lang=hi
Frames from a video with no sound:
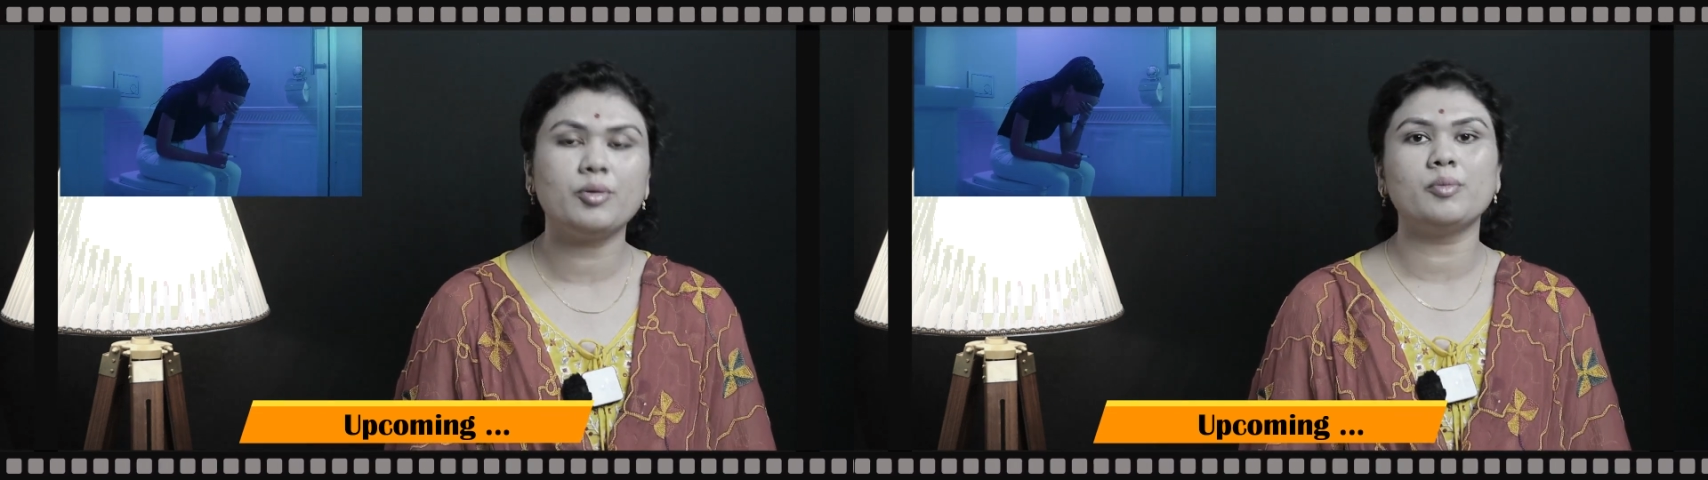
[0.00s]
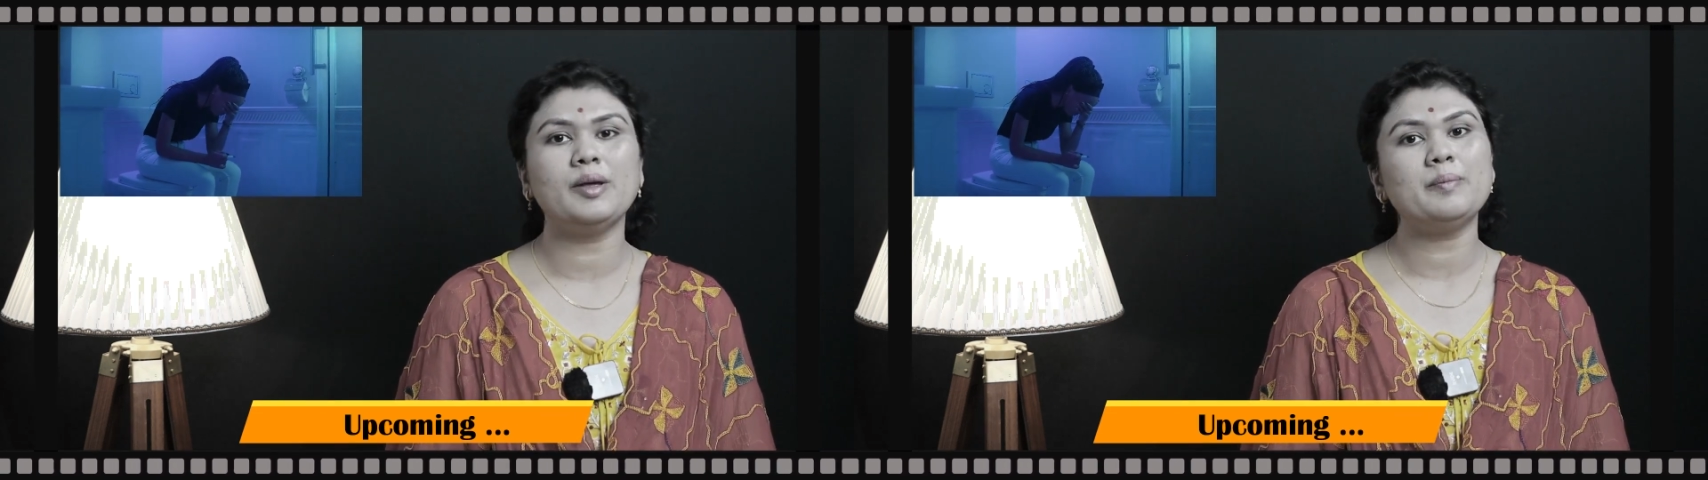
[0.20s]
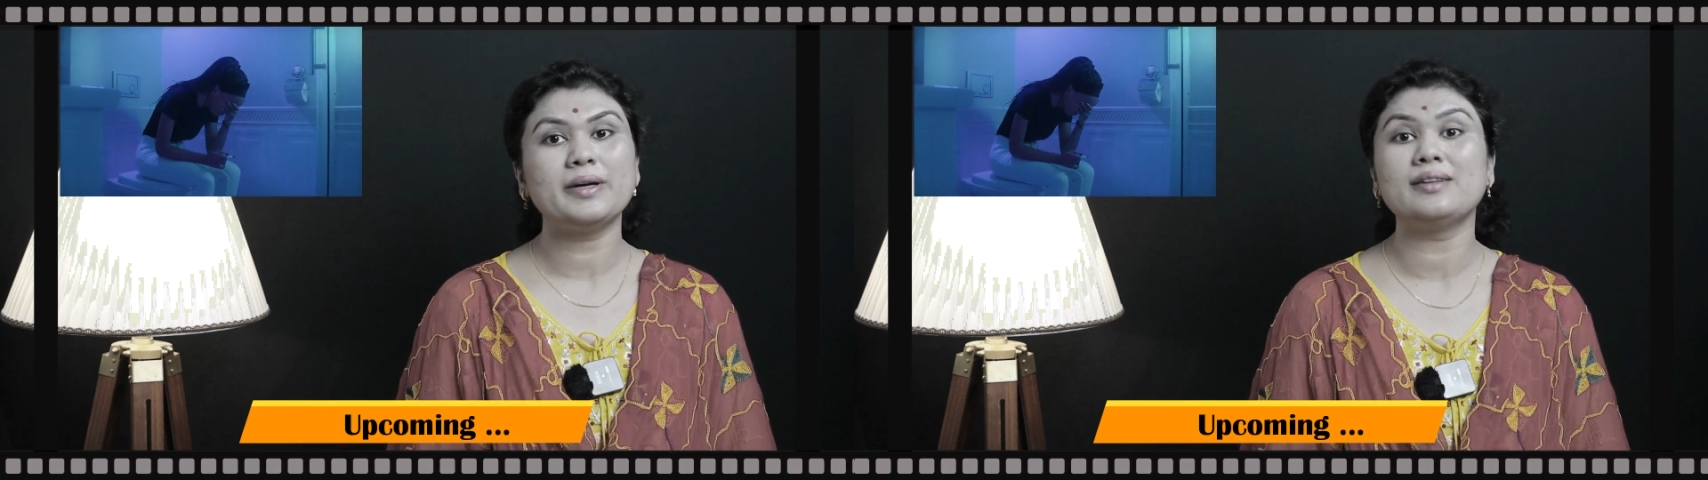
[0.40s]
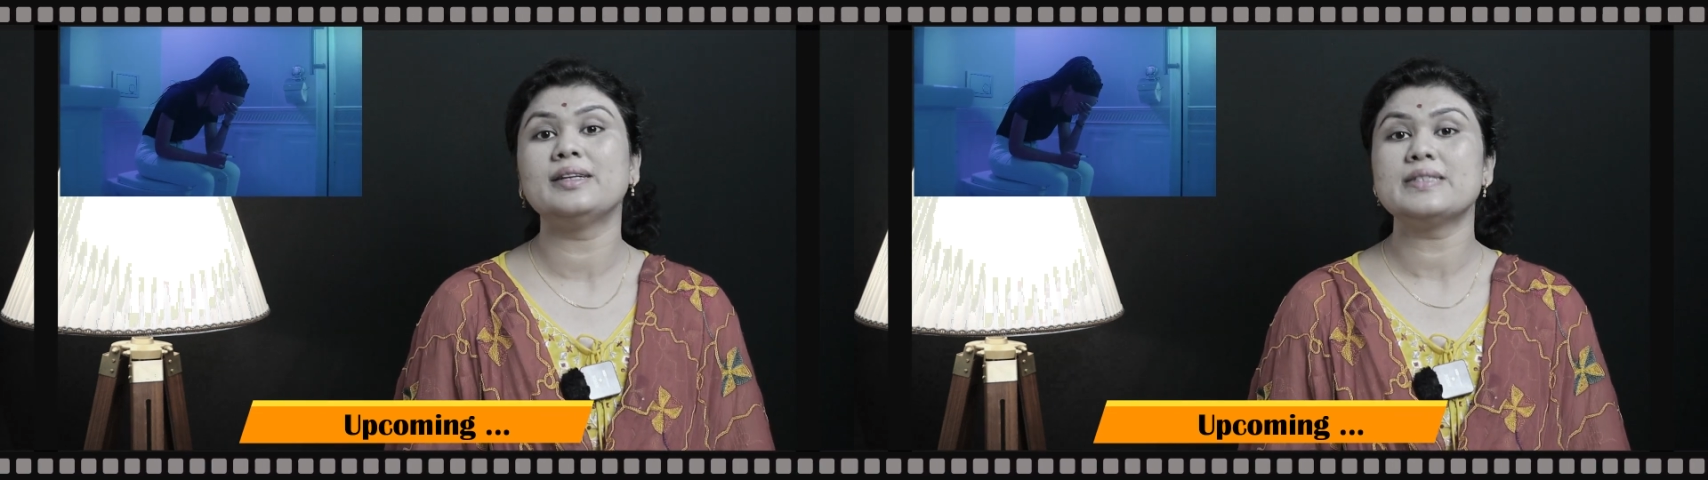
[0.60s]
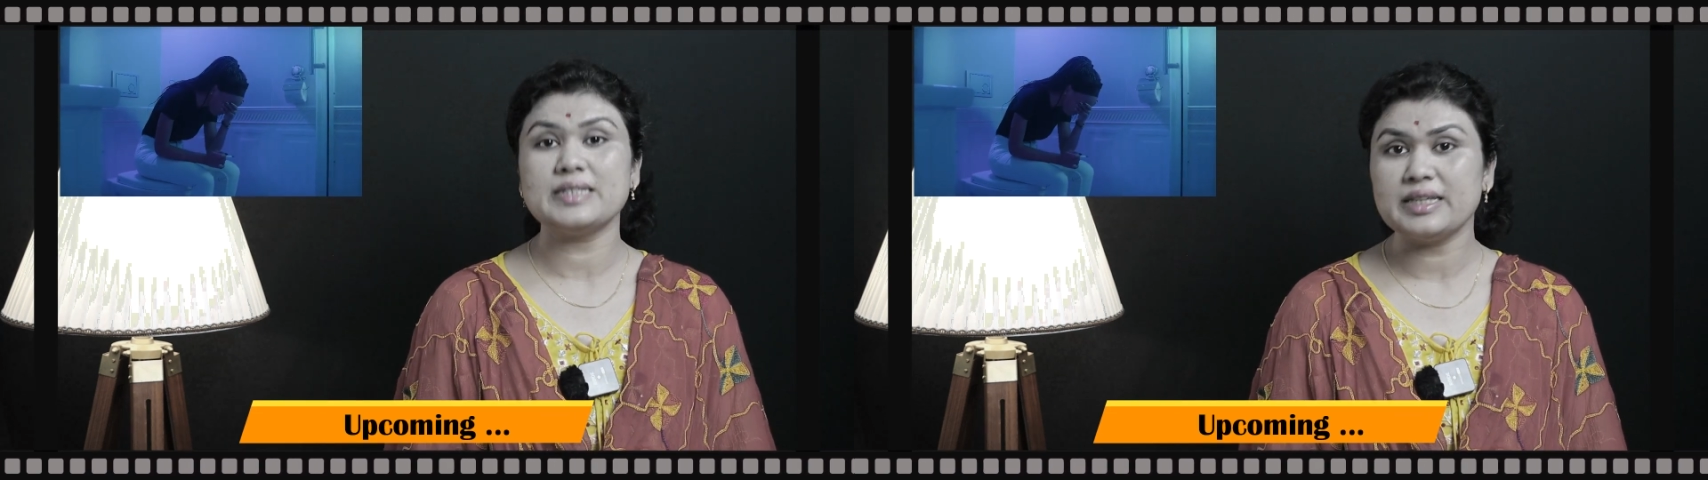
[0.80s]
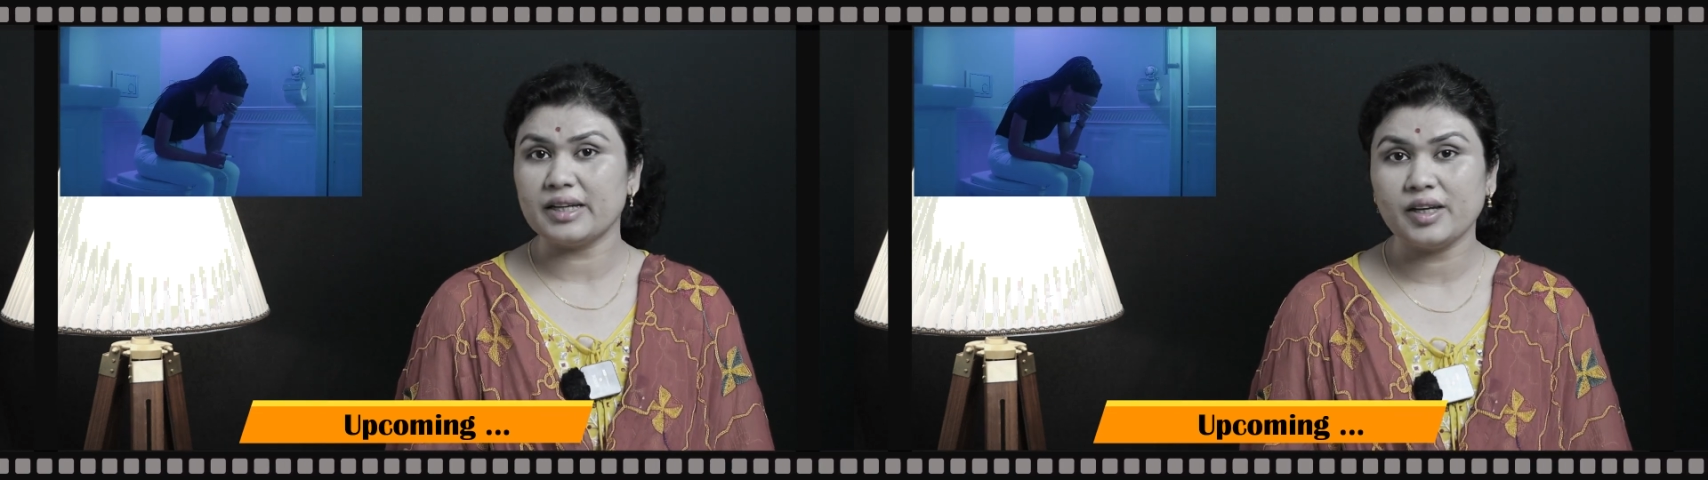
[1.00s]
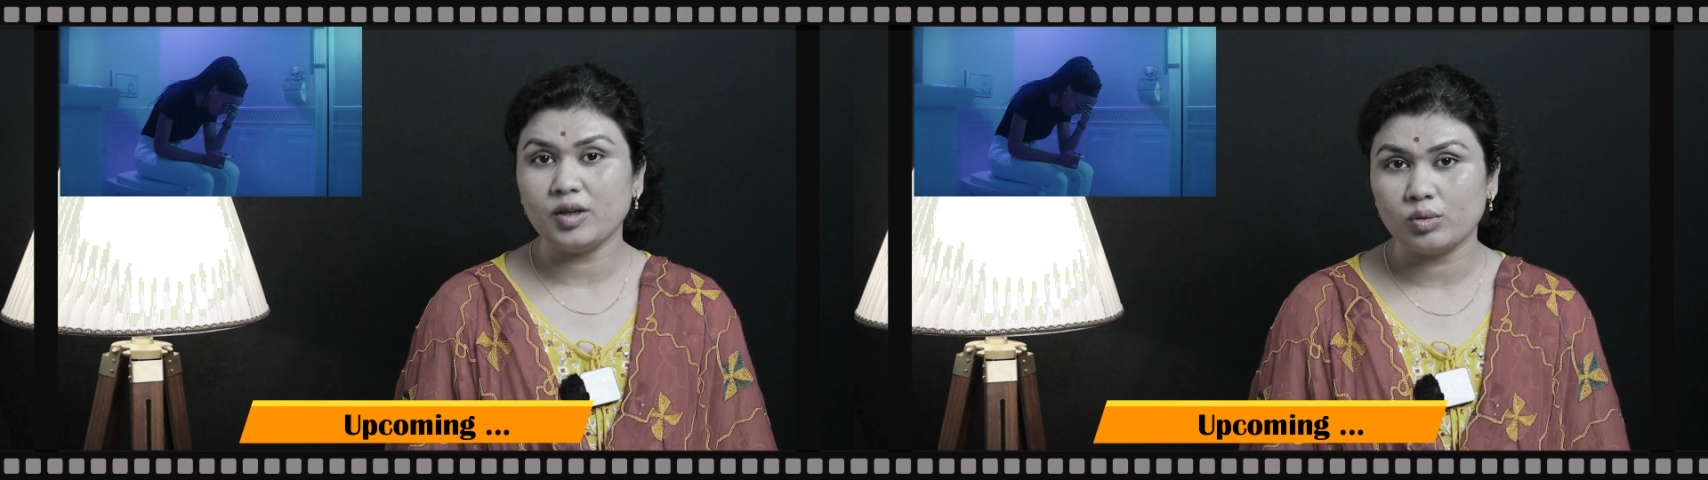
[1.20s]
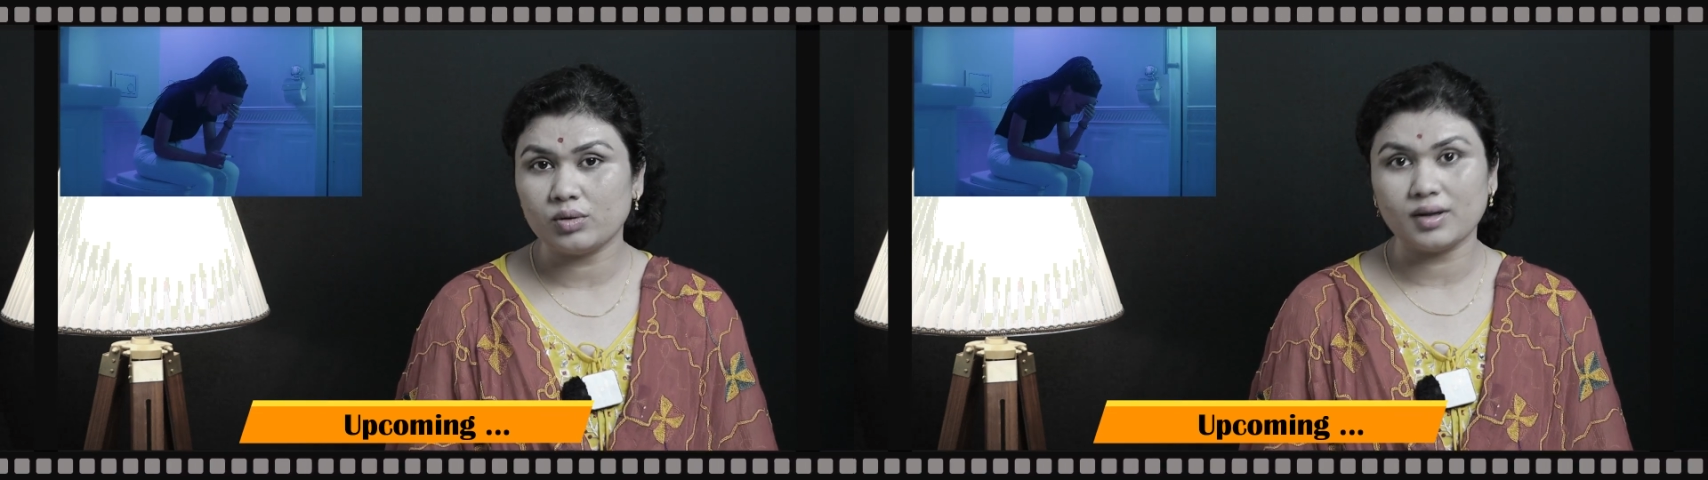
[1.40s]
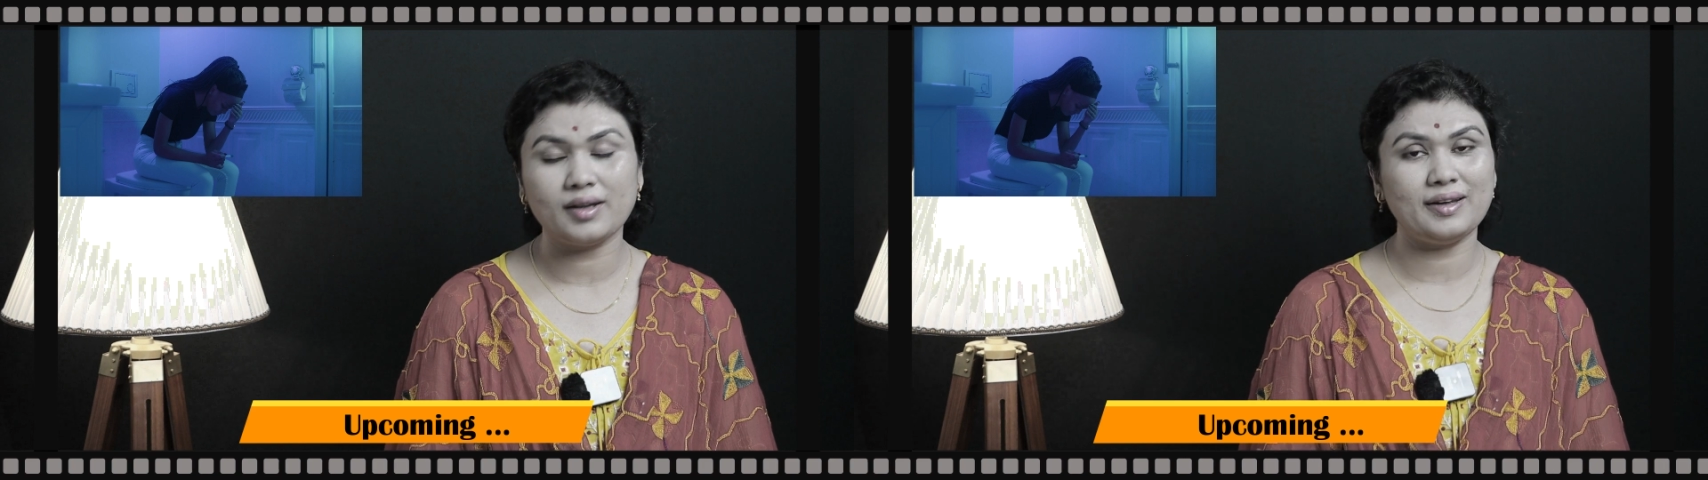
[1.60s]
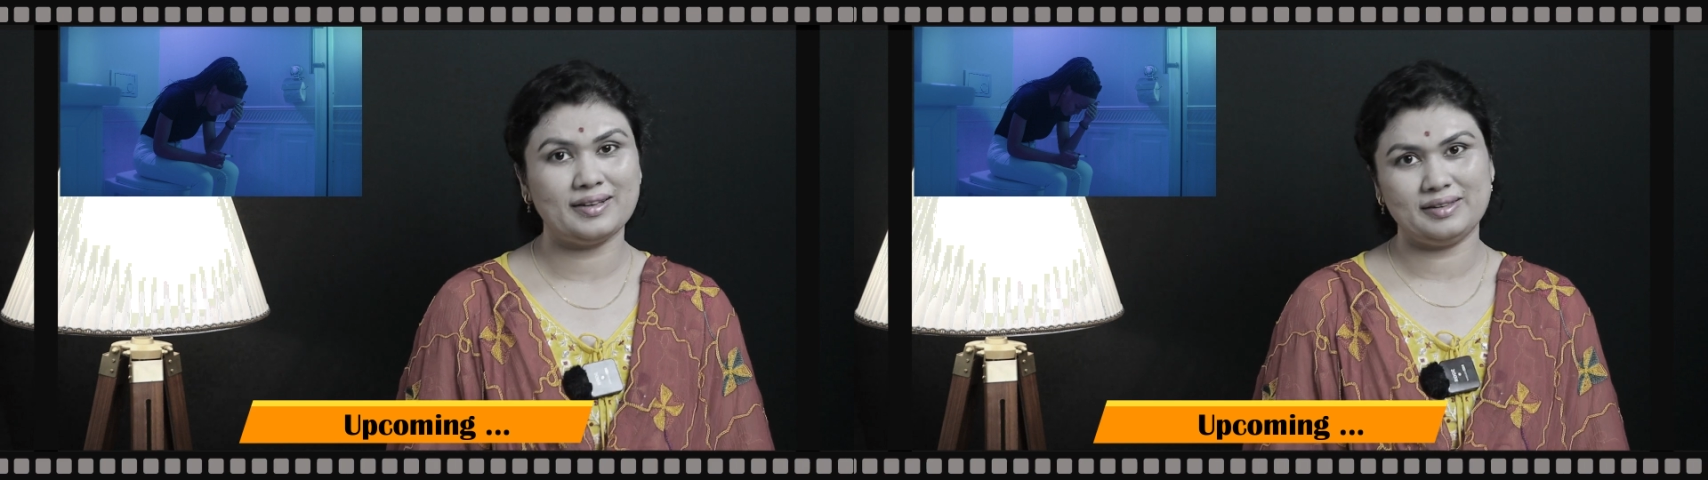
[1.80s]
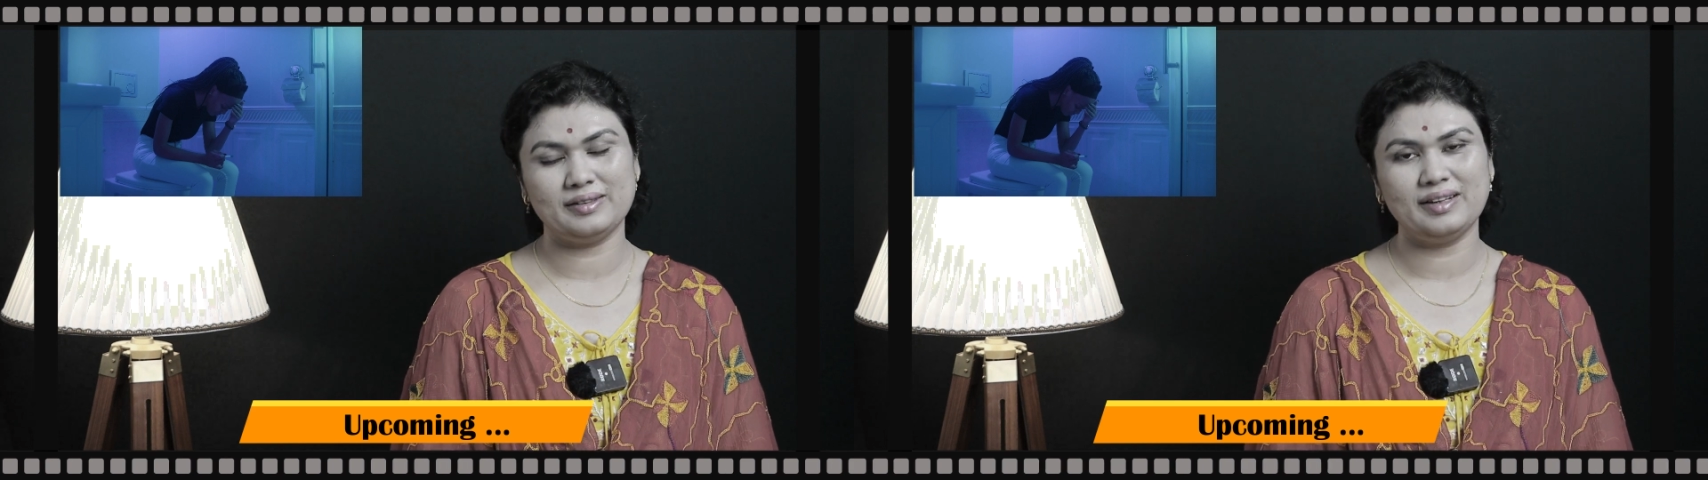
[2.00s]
पर भी प्रेगनेंसी नहीं रुक रही है